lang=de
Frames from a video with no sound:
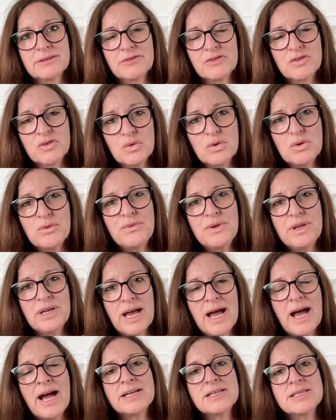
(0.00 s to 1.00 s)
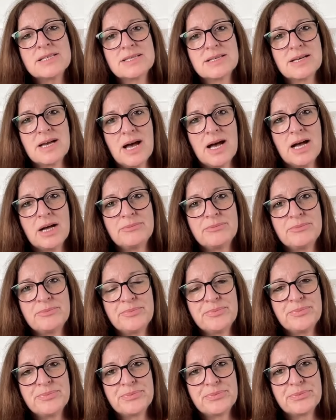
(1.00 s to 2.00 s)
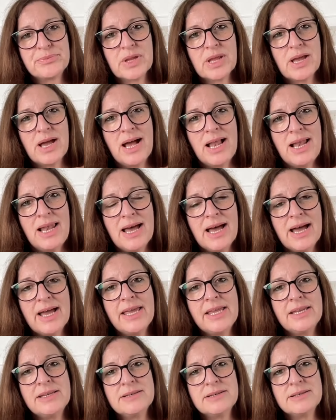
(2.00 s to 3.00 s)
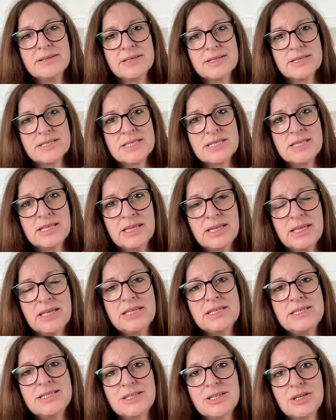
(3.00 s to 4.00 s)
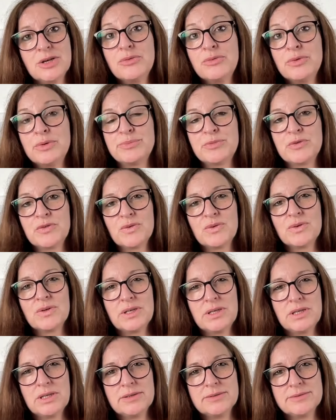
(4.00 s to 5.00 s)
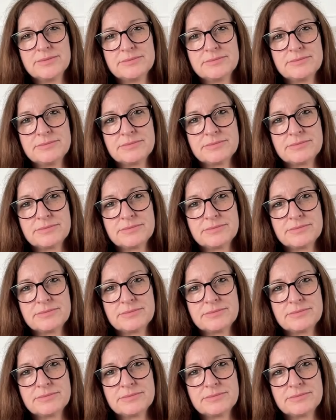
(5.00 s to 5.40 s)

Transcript: so viel Angst zu haben, alleine es nicht gewuppt zu kriegen.